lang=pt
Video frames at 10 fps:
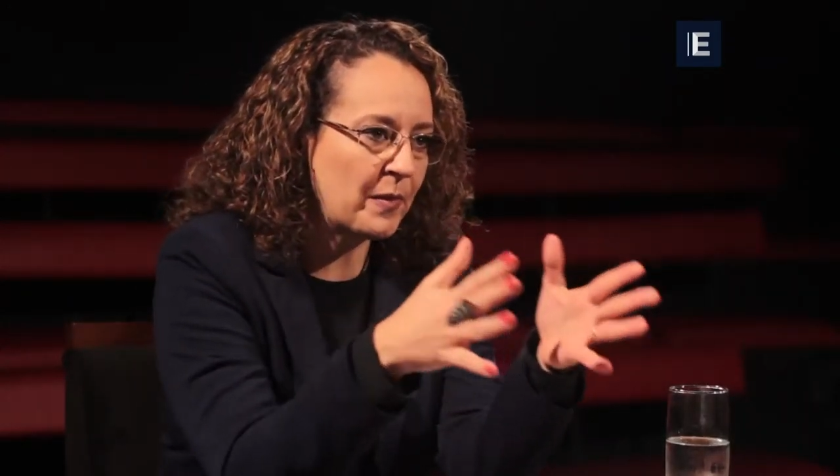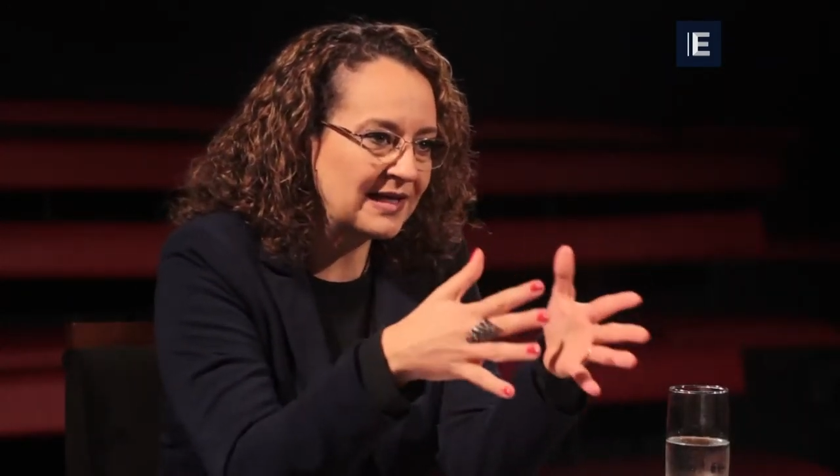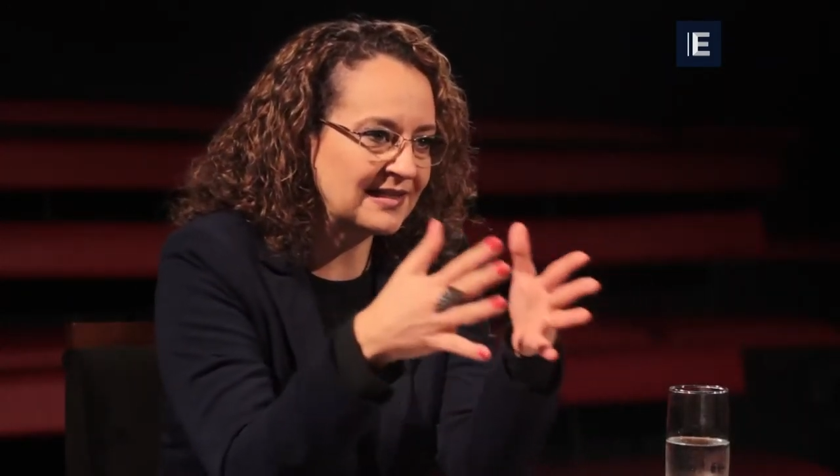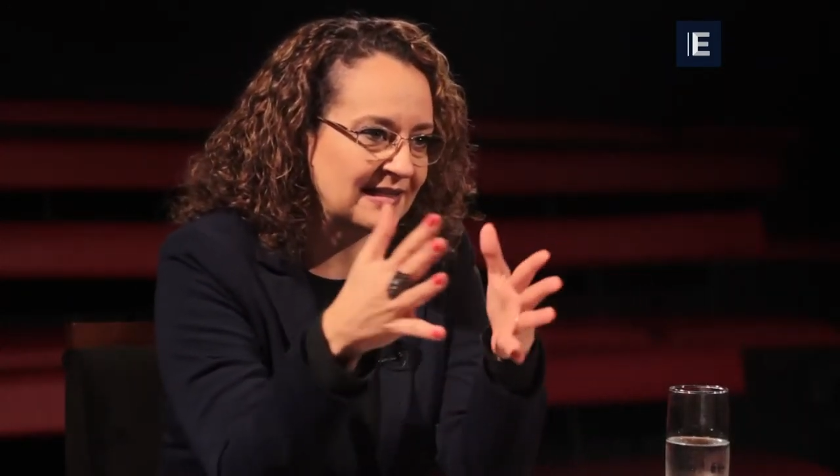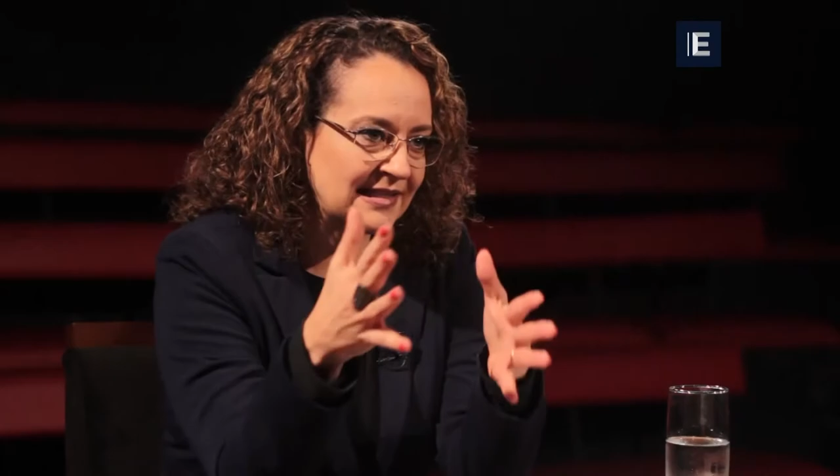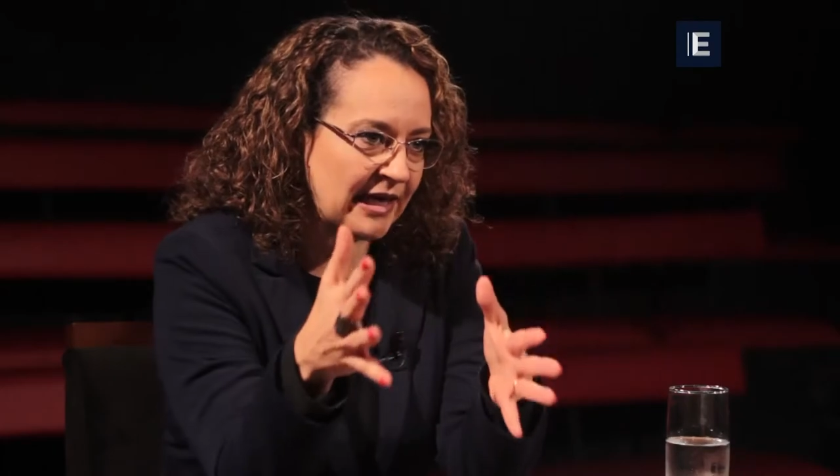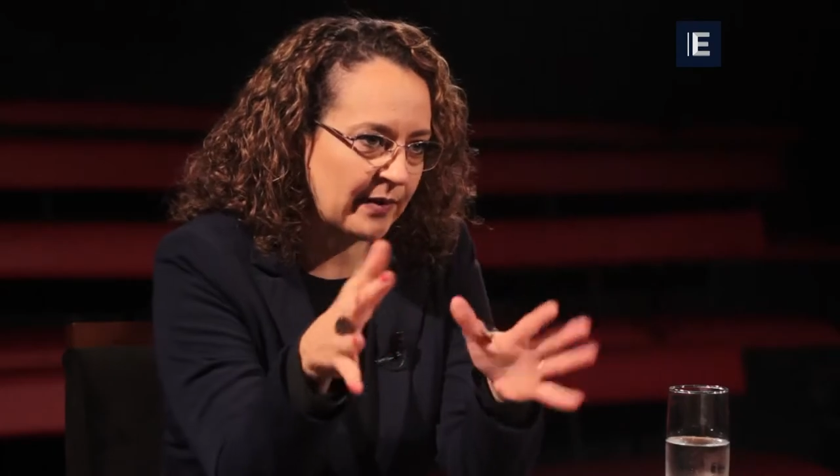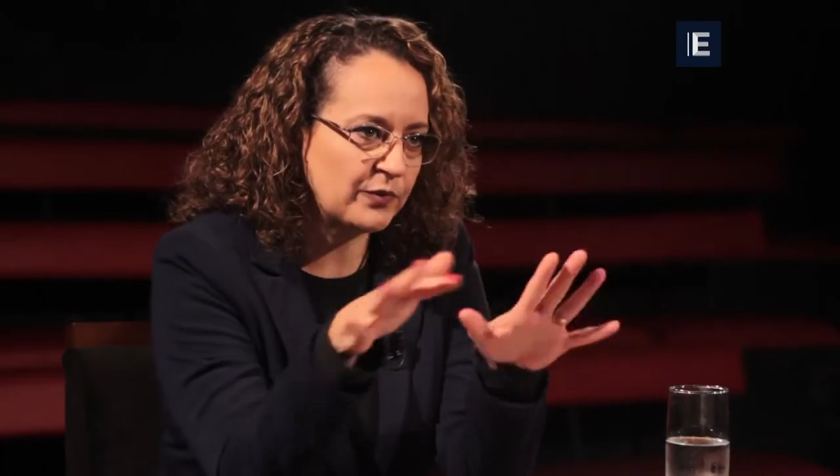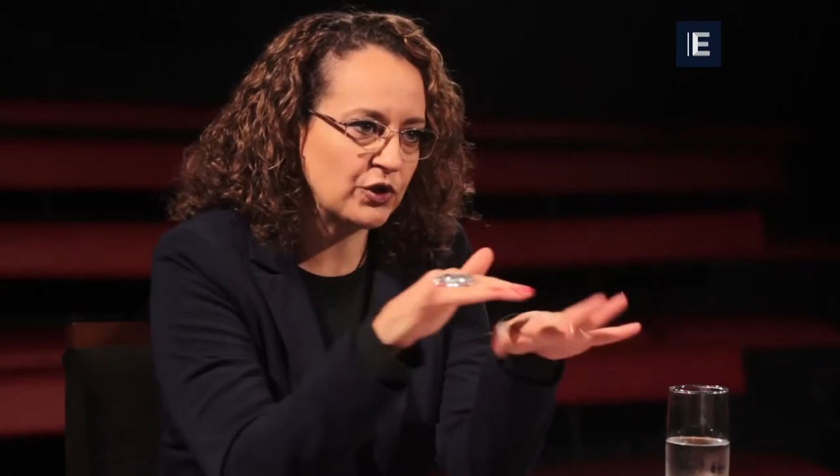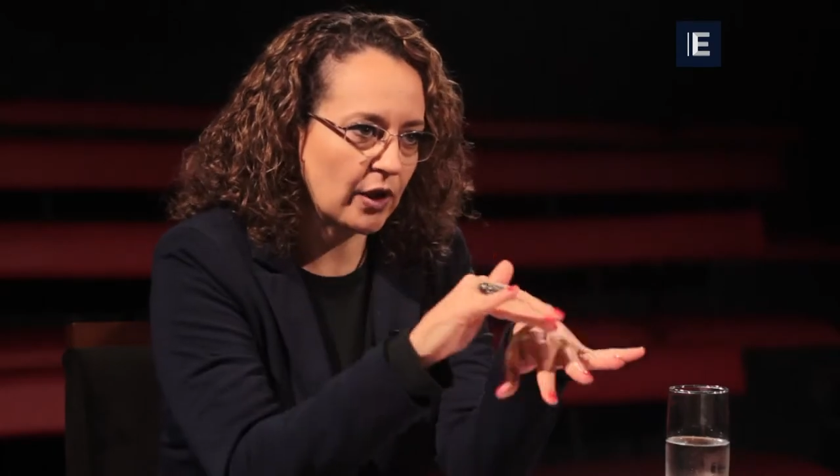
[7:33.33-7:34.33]
mais
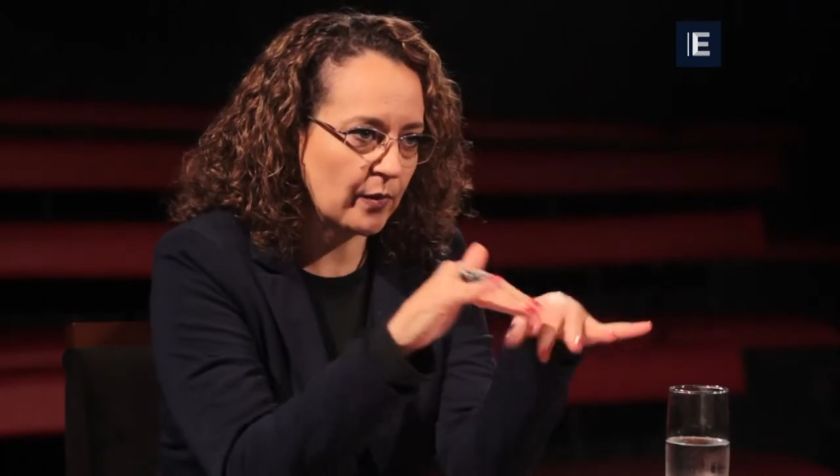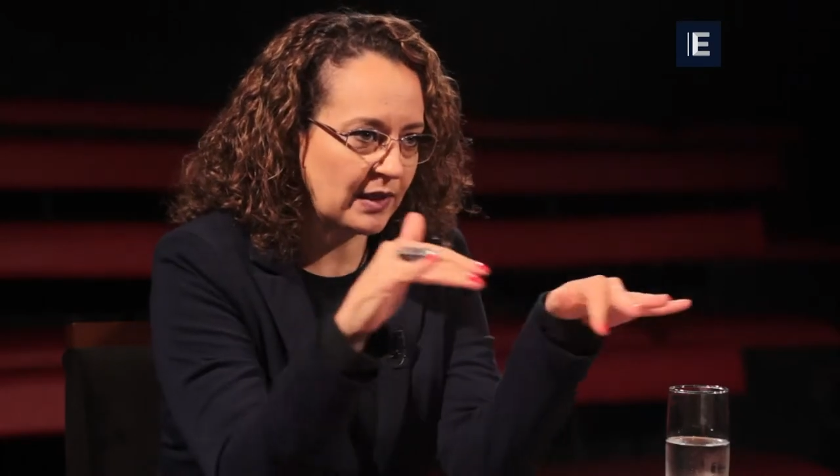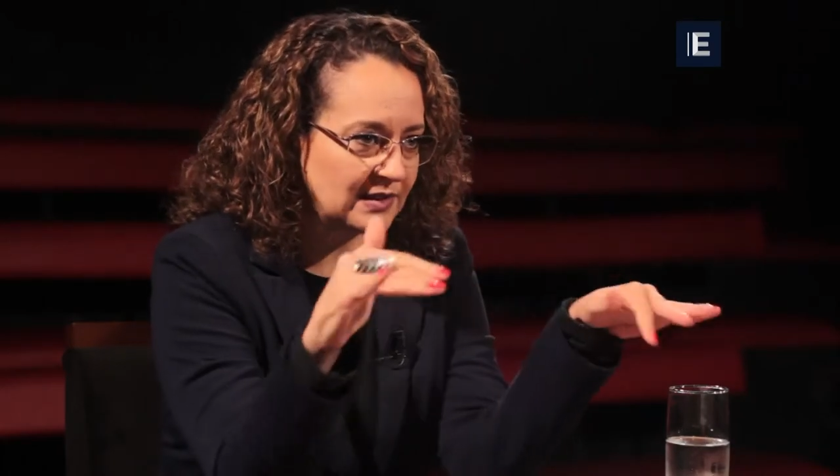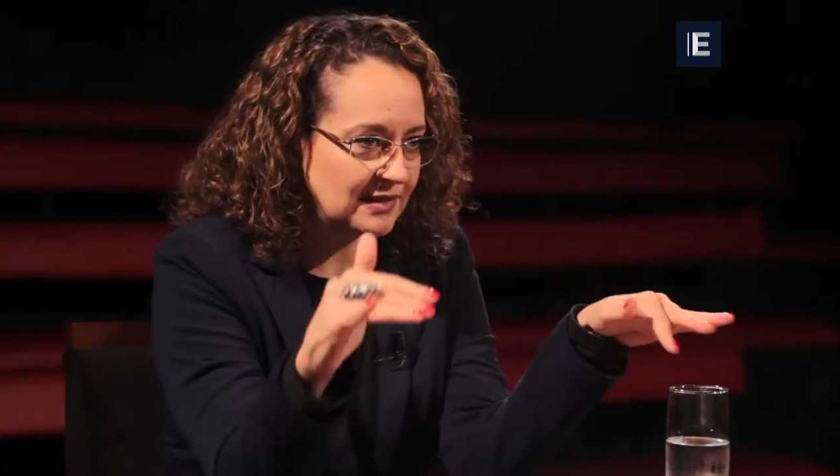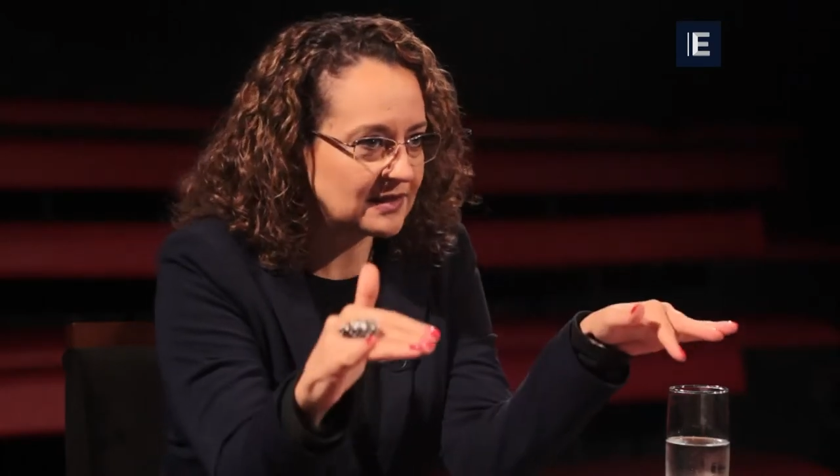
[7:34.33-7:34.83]
asséptica, mais